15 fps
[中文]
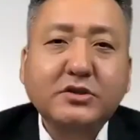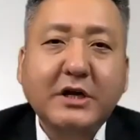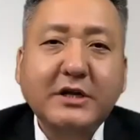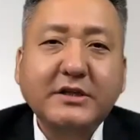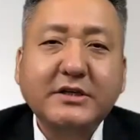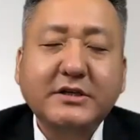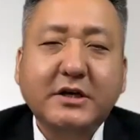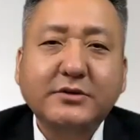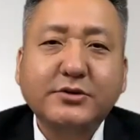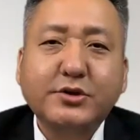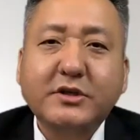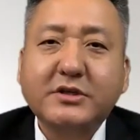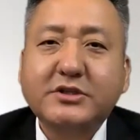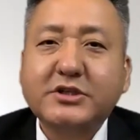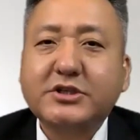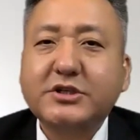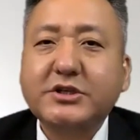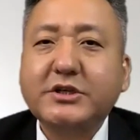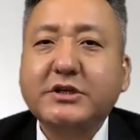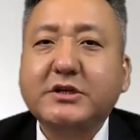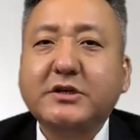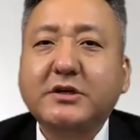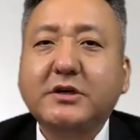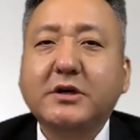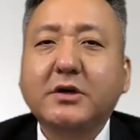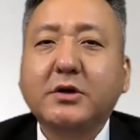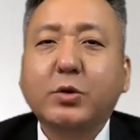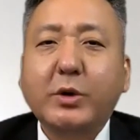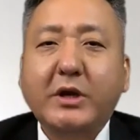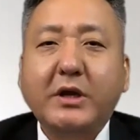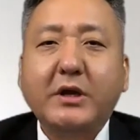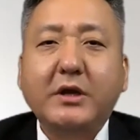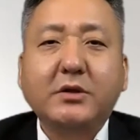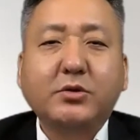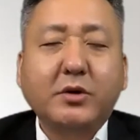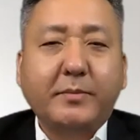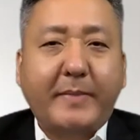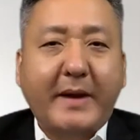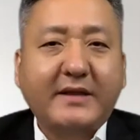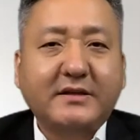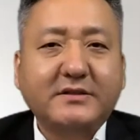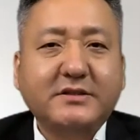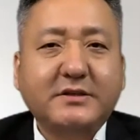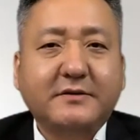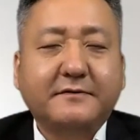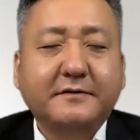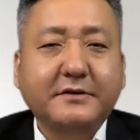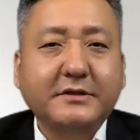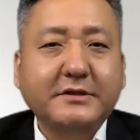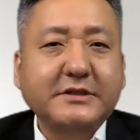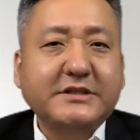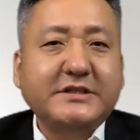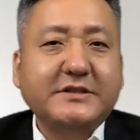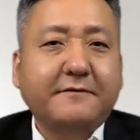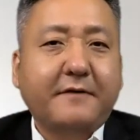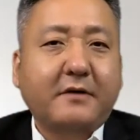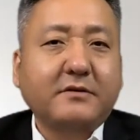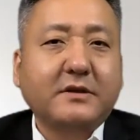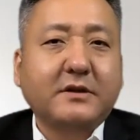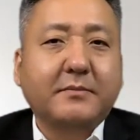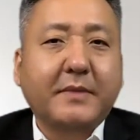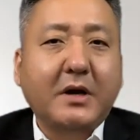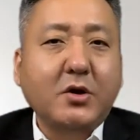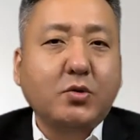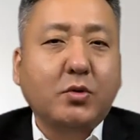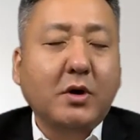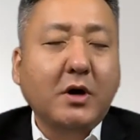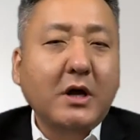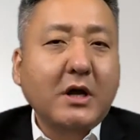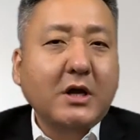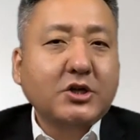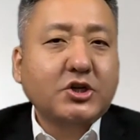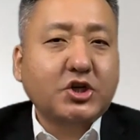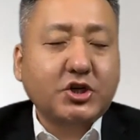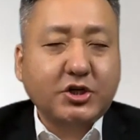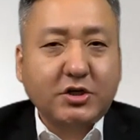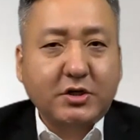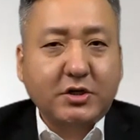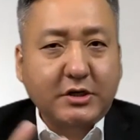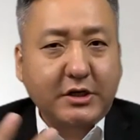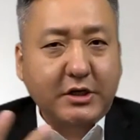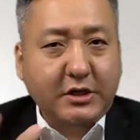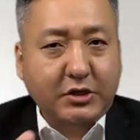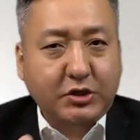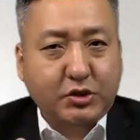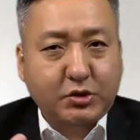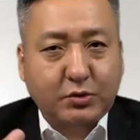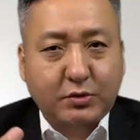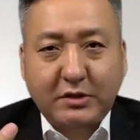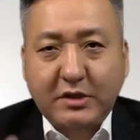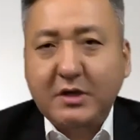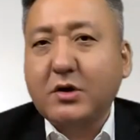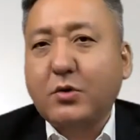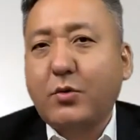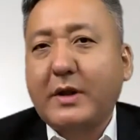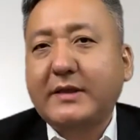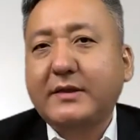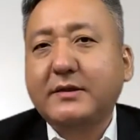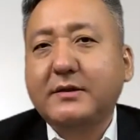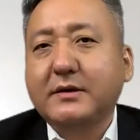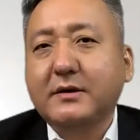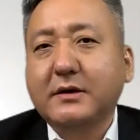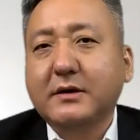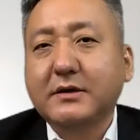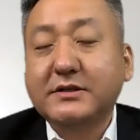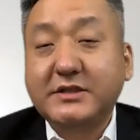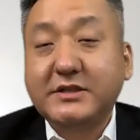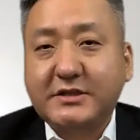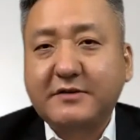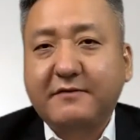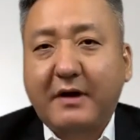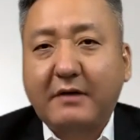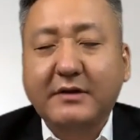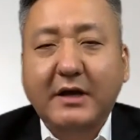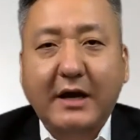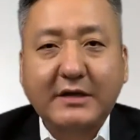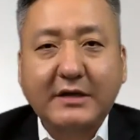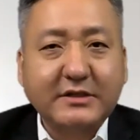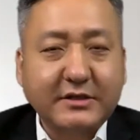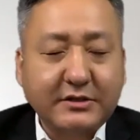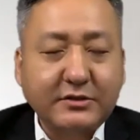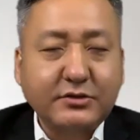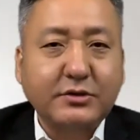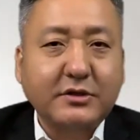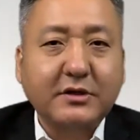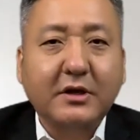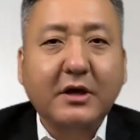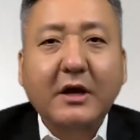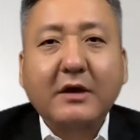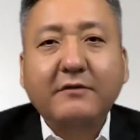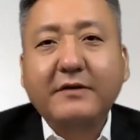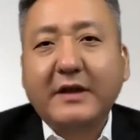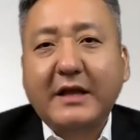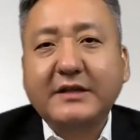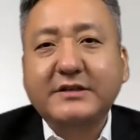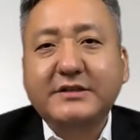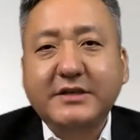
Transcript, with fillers: 整体上觉得这是一个会对拜登政府以及西方的盟国持一种乐观的期望呢，还是您觉得未来的